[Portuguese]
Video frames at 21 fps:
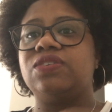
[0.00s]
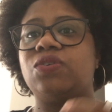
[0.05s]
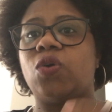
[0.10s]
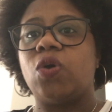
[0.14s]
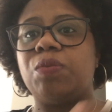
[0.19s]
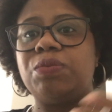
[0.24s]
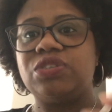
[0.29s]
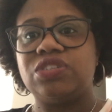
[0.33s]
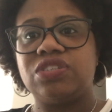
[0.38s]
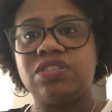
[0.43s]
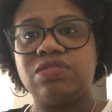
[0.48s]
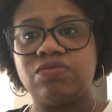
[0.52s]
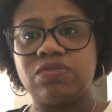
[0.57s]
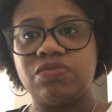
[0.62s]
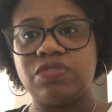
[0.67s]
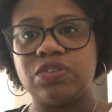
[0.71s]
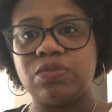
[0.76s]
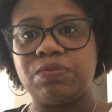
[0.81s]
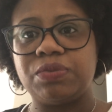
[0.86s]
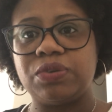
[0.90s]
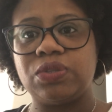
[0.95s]
como
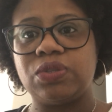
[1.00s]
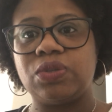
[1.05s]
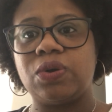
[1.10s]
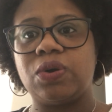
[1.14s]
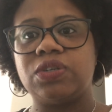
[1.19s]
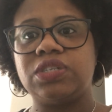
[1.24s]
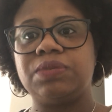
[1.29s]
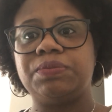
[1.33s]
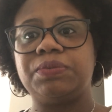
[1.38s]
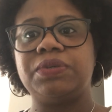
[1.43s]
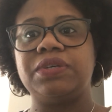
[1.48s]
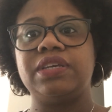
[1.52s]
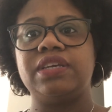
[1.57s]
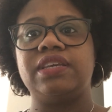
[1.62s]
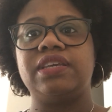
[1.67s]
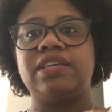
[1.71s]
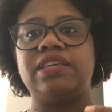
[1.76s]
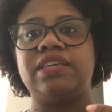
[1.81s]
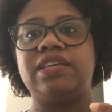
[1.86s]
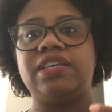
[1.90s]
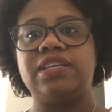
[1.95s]
desenvolver um protótipo,
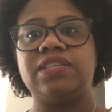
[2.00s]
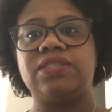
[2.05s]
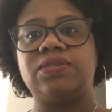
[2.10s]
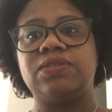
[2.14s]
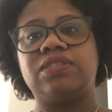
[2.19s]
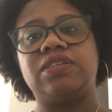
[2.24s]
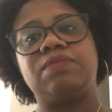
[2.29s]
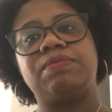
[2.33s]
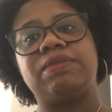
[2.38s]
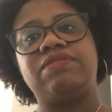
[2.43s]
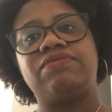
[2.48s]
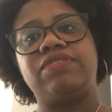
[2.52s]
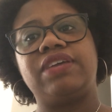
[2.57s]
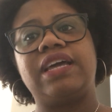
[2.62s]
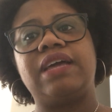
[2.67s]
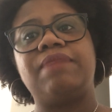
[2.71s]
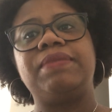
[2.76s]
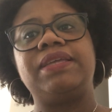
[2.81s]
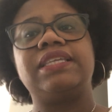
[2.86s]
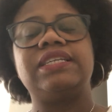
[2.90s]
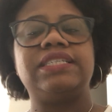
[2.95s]
e isso ser uma
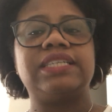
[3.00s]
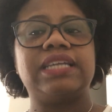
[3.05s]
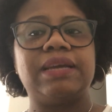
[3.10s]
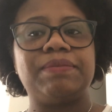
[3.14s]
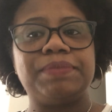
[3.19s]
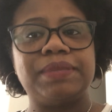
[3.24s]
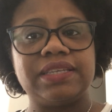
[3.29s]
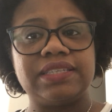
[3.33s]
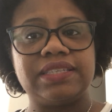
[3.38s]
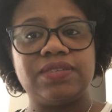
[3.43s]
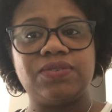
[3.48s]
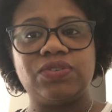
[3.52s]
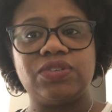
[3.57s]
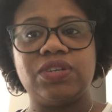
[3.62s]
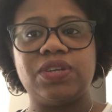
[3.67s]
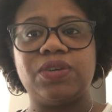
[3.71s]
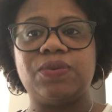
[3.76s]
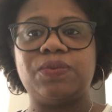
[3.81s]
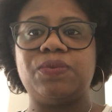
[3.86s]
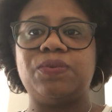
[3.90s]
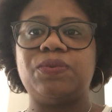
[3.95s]
ferramenta de captação de
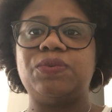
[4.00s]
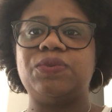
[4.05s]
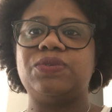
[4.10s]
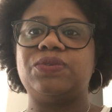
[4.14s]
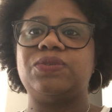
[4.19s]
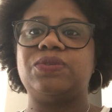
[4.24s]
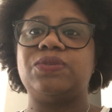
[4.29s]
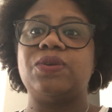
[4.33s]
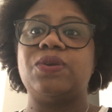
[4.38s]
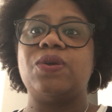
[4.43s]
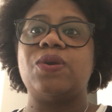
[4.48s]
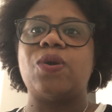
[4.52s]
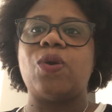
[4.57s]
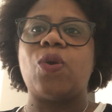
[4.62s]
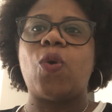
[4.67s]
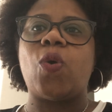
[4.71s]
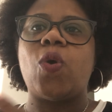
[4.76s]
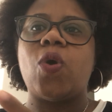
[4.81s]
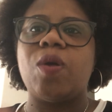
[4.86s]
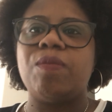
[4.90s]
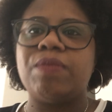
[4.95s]
recursos,
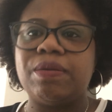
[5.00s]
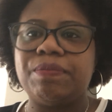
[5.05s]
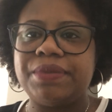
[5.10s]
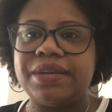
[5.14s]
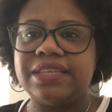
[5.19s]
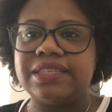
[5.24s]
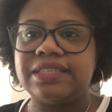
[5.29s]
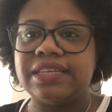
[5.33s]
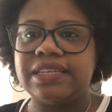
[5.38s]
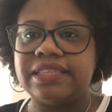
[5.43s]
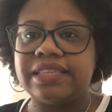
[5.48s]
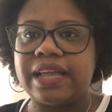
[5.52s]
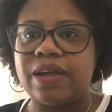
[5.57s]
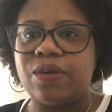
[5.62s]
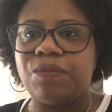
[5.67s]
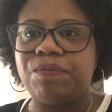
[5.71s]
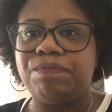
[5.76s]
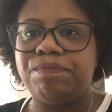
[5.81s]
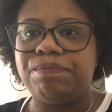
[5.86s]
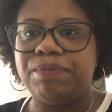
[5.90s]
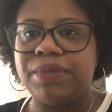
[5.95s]
como apresentar
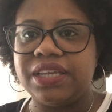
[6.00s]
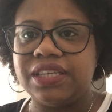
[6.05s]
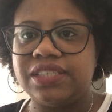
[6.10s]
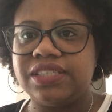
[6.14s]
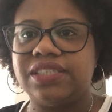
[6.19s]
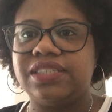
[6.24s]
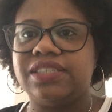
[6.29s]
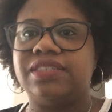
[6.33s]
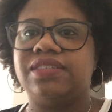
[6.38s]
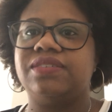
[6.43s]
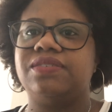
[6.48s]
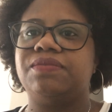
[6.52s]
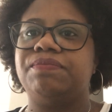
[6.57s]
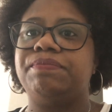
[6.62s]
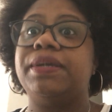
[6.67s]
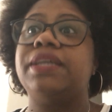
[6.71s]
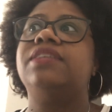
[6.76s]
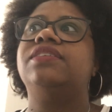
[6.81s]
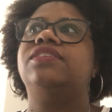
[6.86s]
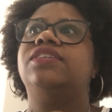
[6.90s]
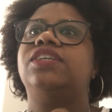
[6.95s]
um pitch, o
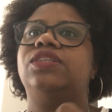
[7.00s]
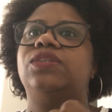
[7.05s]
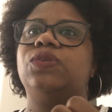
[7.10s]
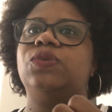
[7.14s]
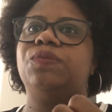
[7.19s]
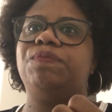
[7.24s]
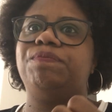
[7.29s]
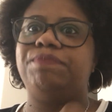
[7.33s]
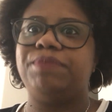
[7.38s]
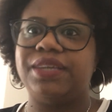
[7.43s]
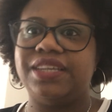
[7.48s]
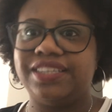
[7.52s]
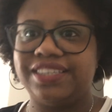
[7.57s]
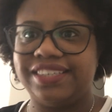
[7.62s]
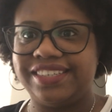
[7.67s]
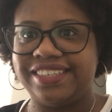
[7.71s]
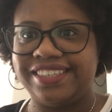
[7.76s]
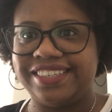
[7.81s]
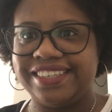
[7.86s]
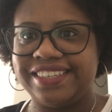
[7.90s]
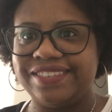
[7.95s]
bendito do
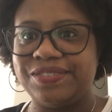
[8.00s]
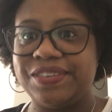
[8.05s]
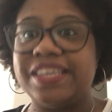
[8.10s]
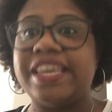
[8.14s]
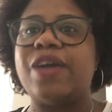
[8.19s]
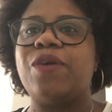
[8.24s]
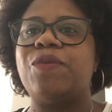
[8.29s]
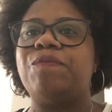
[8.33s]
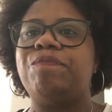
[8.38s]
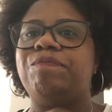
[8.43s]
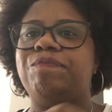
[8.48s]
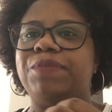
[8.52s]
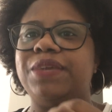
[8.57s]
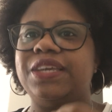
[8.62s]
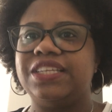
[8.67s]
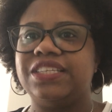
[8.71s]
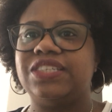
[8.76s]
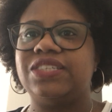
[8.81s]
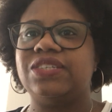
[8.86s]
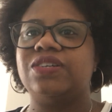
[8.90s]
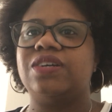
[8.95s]
pitch, o que é um
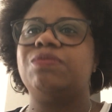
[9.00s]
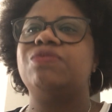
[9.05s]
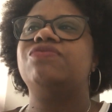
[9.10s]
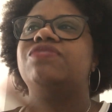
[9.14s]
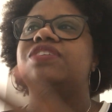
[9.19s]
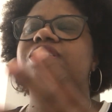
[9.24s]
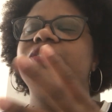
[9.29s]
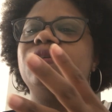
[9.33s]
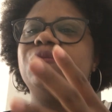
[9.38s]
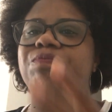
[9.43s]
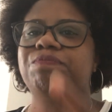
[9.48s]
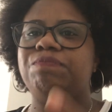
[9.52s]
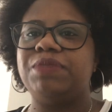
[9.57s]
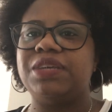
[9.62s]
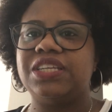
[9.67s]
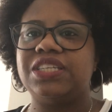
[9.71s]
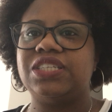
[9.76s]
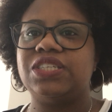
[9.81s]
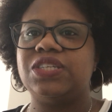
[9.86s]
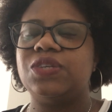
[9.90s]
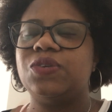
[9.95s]
pitch, como fazer um
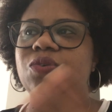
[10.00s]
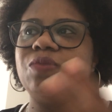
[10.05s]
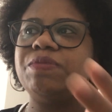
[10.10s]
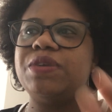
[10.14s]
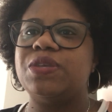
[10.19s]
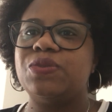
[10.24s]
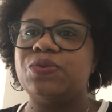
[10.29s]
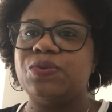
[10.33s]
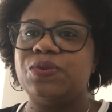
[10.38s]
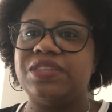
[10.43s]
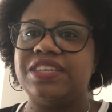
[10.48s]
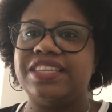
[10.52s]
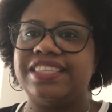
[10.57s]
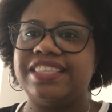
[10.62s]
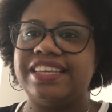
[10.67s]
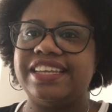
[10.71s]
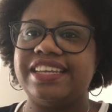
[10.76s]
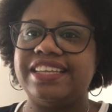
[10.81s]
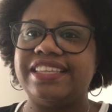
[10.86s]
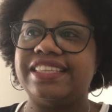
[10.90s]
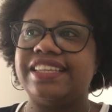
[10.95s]
pitch em 1 minuto e
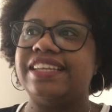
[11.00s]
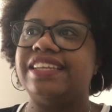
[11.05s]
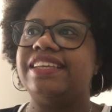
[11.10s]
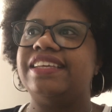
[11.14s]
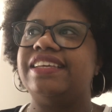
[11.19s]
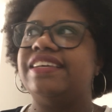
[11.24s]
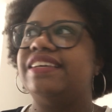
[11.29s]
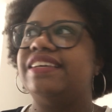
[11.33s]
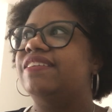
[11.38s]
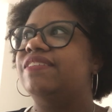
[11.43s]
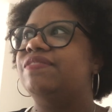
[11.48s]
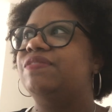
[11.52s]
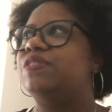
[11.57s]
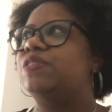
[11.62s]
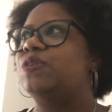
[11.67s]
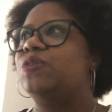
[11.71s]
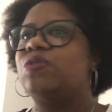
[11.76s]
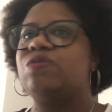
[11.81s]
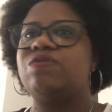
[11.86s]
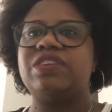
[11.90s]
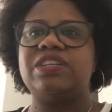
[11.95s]
30
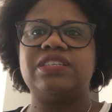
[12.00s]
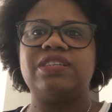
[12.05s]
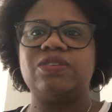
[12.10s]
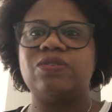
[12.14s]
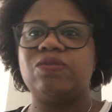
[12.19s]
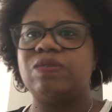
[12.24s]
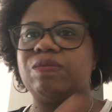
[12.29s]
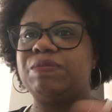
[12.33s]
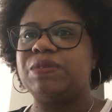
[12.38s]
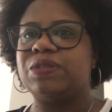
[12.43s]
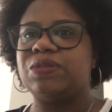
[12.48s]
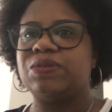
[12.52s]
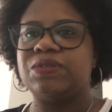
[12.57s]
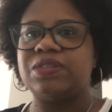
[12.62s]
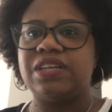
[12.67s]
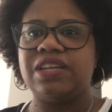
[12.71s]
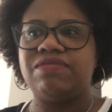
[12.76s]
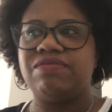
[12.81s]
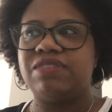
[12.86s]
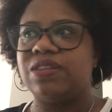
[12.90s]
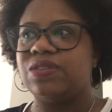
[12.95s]
você conversando com a pessoa no
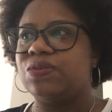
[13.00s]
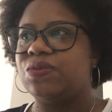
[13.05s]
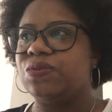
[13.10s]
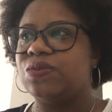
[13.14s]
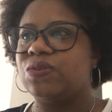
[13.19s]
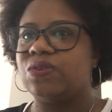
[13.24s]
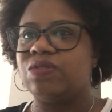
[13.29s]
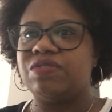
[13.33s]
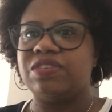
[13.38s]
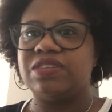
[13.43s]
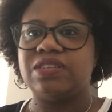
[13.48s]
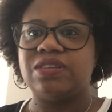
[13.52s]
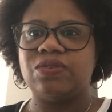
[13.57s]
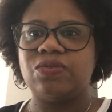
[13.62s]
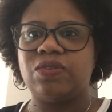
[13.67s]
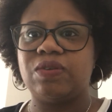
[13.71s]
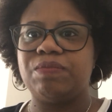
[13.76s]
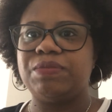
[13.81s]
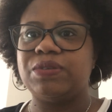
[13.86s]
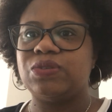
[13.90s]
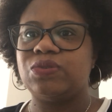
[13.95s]
elevador, conversando
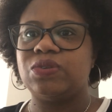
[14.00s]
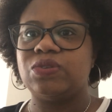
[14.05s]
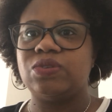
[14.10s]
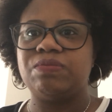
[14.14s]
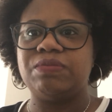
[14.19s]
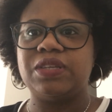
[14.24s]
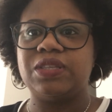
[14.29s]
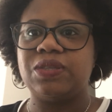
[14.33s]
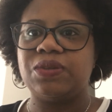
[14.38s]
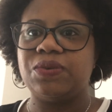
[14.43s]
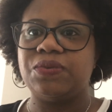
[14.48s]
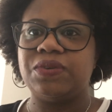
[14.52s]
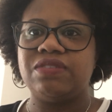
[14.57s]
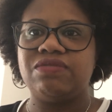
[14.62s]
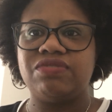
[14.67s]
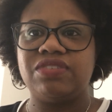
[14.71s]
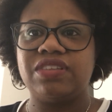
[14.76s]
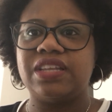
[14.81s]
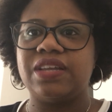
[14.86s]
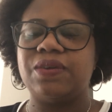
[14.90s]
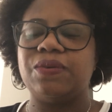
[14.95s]
com a pessoa no metrô,
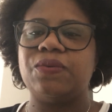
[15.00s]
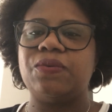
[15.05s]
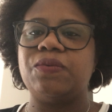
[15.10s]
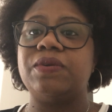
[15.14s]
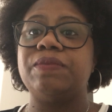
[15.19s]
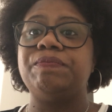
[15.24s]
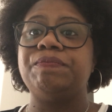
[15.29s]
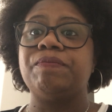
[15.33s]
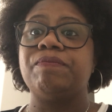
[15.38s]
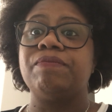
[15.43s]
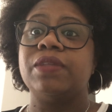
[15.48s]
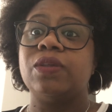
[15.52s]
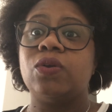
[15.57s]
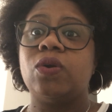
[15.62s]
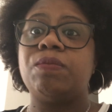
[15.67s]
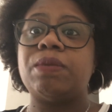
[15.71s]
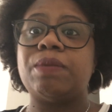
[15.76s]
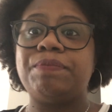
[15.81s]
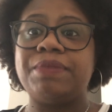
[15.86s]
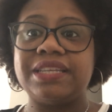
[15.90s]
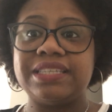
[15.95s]
enfim, na rua,
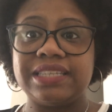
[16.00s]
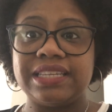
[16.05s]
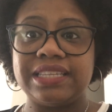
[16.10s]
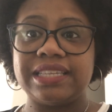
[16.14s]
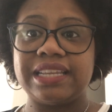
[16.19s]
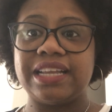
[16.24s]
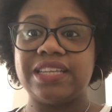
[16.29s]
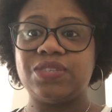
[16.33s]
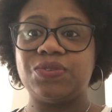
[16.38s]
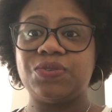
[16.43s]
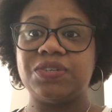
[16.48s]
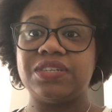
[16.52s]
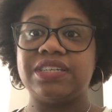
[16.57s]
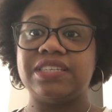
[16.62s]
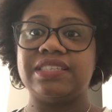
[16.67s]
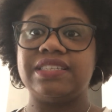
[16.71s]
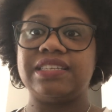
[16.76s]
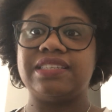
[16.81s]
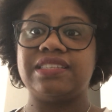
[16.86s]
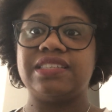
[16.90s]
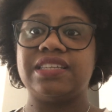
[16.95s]
como apresentar a sua
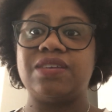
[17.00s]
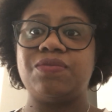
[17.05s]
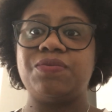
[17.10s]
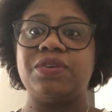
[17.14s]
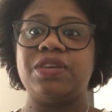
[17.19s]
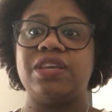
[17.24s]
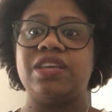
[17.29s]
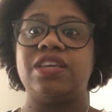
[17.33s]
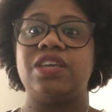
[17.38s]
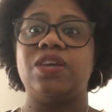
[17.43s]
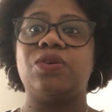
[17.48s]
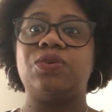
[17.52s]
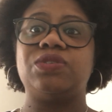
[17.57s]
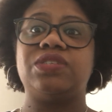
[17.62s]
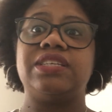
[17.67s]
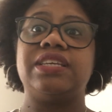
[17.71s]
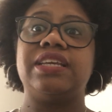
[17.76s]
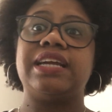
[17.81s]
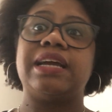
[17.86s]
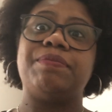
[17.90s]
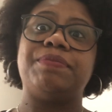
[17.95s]
organização e
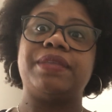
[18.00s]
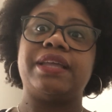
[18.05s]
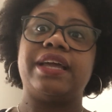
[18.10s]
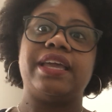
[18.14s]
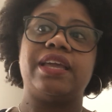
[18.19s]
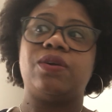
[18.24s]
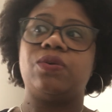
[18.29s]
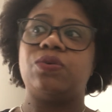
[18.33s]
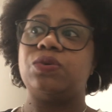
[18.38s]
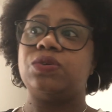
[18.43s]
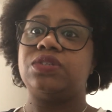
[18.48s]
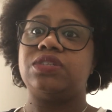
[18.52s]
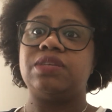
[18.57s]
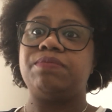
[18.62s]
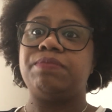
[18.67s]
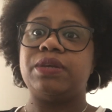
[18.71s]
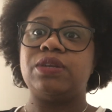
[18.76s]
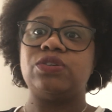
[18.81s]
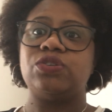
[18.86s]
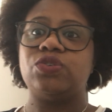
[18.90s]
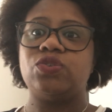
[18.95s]
conseguir captar recursos em
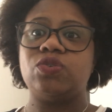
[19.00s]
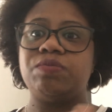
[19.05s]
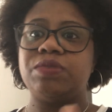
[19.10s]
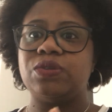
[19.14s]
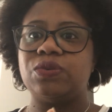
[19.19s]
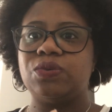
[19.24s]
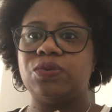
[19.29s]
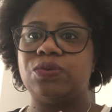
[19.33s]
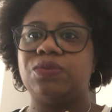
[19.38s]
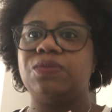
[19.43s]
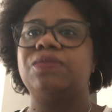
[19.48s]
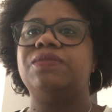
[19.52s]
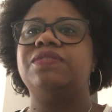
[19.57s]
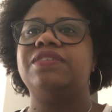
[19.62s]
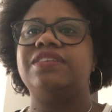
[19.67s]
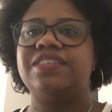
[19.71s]
menos de um minuto.